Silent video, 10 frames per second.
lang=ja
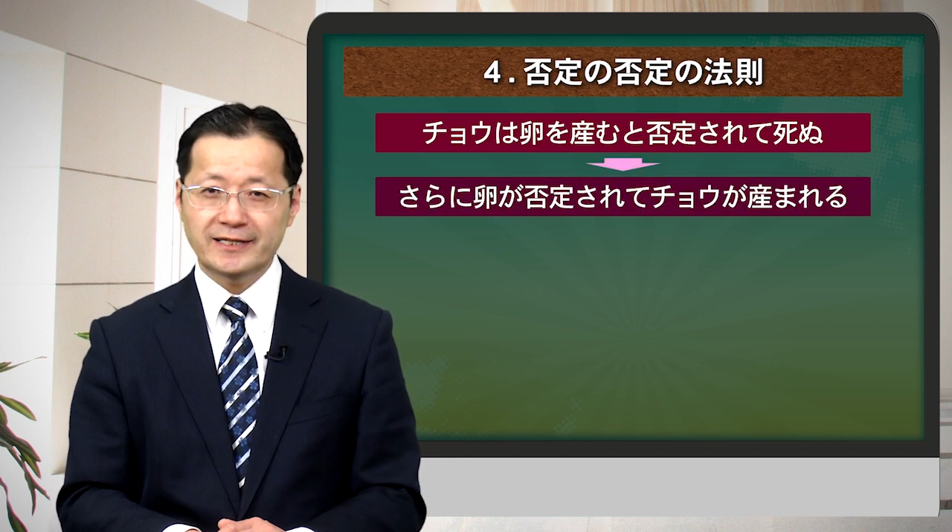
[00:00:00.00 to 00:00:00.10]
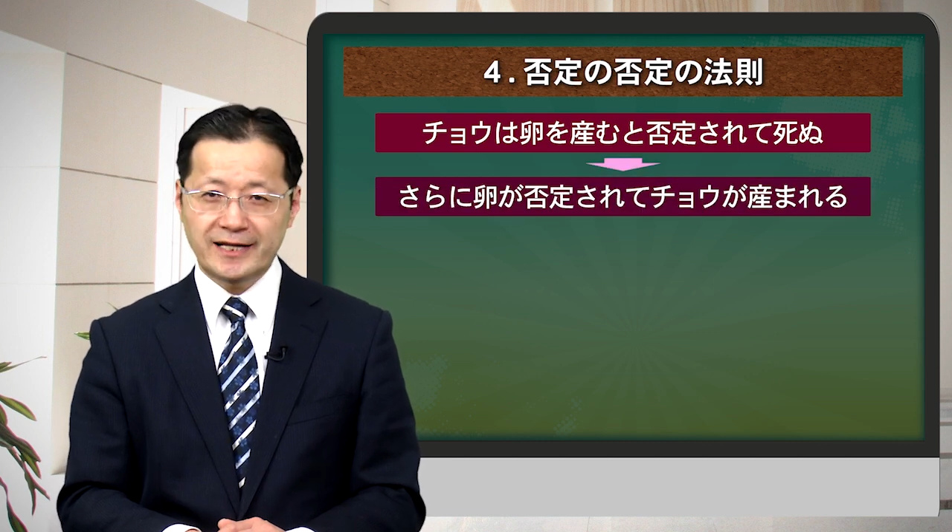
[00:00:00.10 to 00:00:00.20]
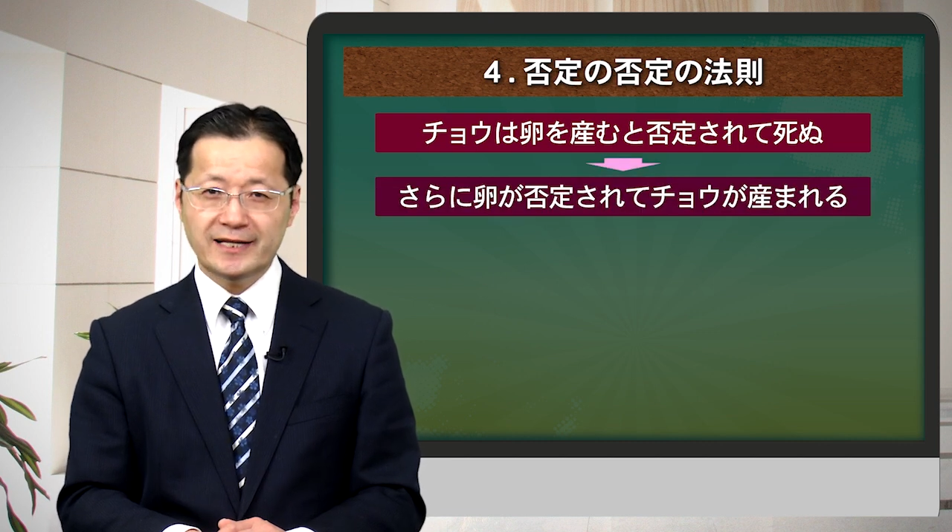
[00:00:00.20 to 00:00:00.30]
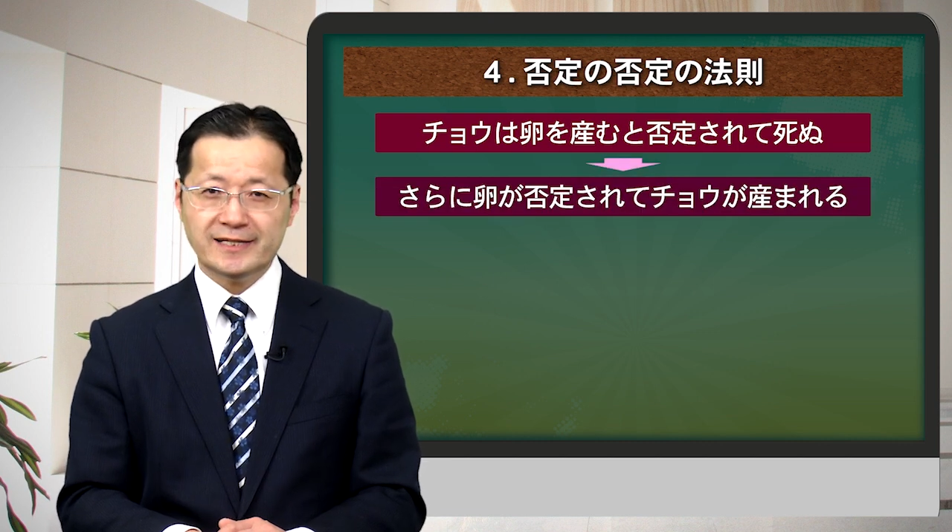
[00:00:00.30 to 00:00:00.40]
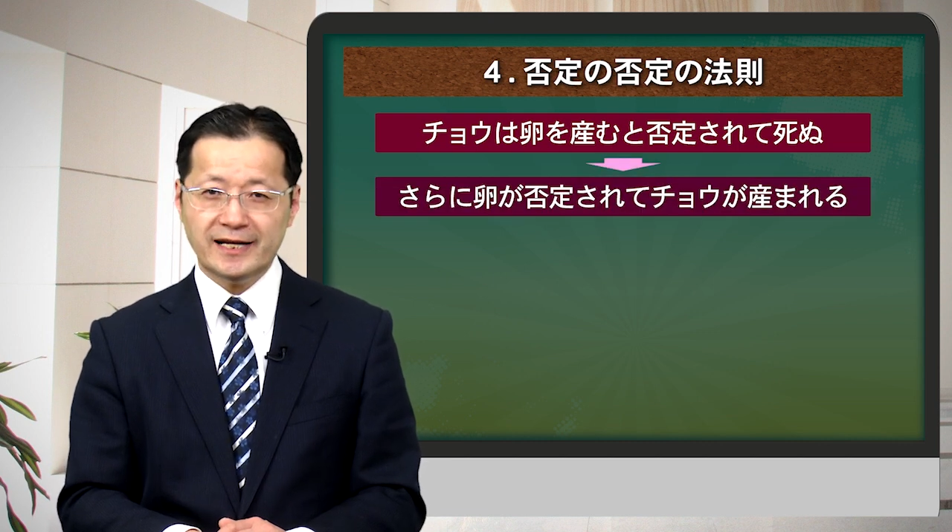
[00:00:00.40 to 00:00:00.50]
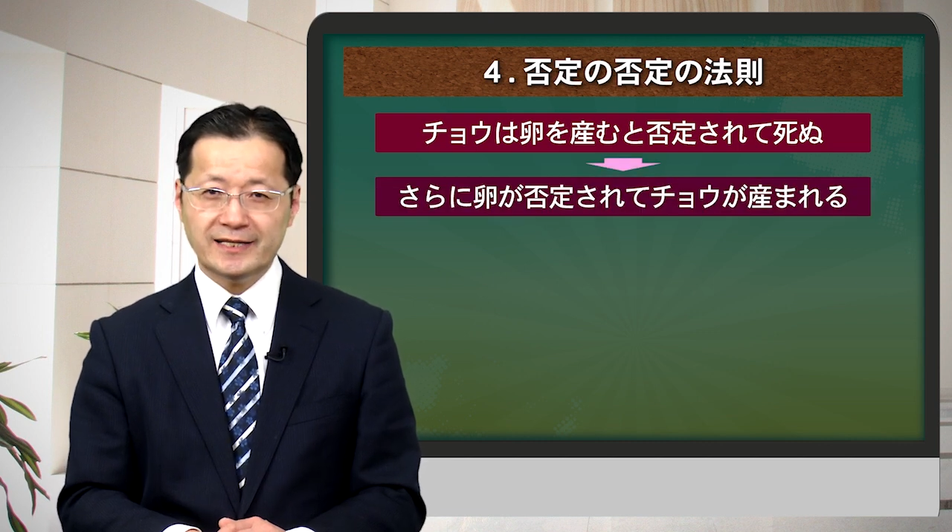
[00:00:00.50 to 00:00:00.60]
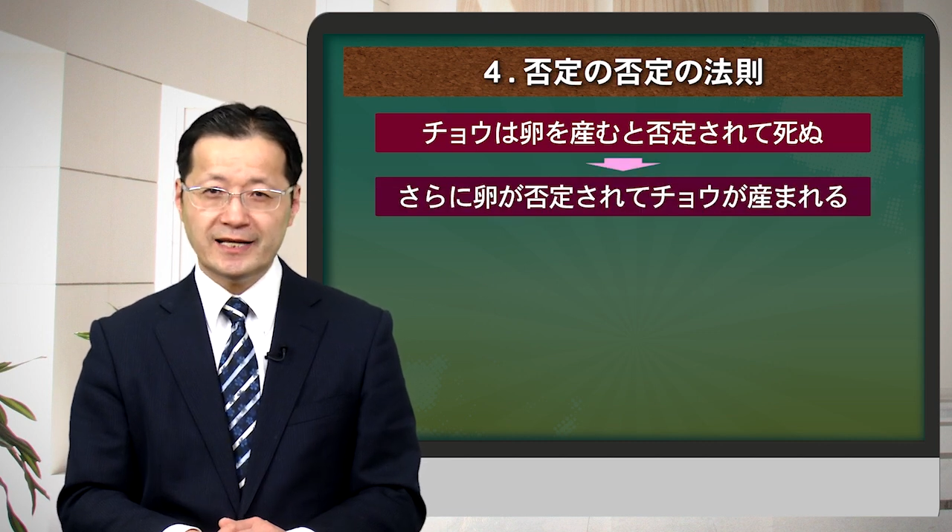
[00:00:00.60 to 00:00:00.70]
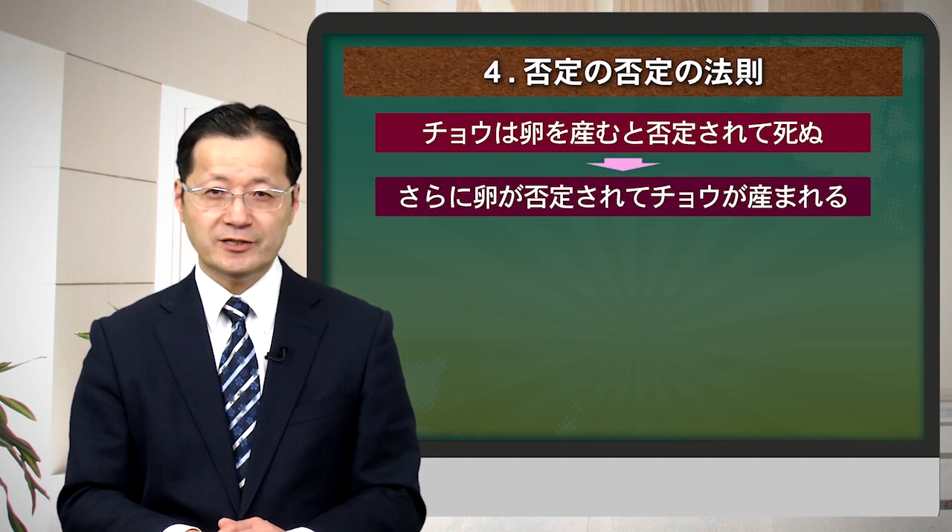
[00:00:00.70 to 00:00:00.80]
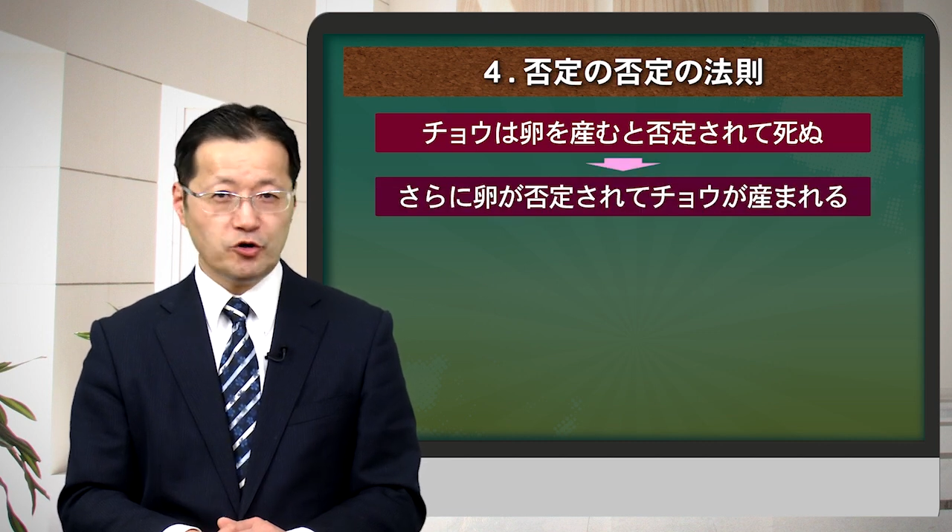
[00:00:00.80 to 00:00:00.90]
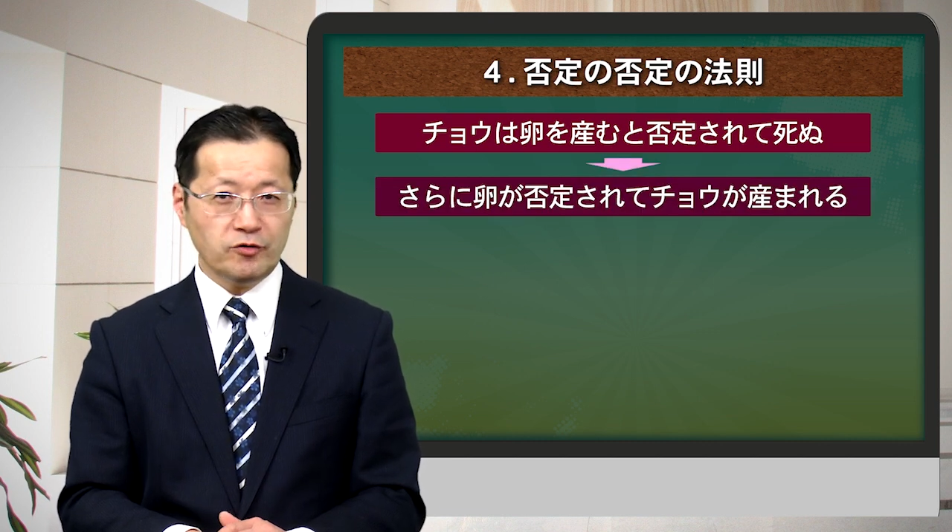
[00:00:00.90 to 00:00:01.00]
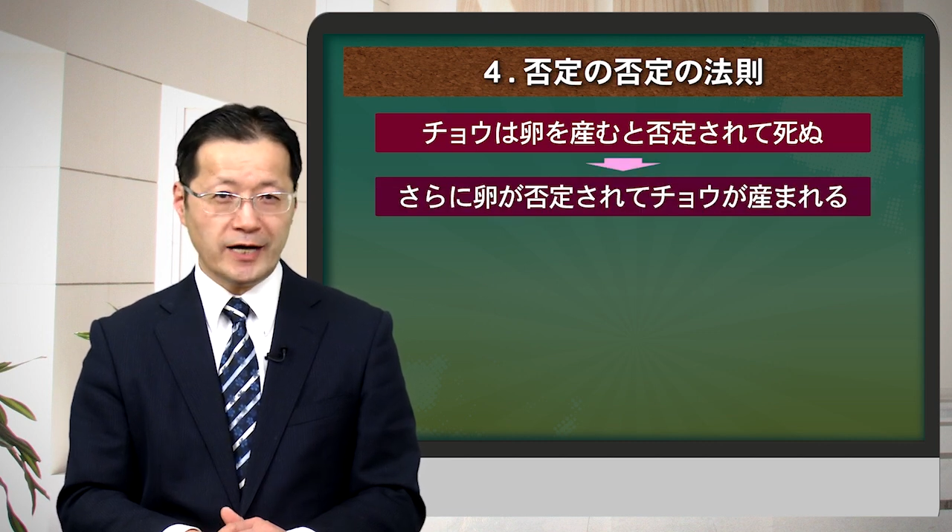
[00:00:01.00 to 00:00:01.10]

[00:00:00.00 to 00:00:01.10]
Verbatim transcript: 否定されて腸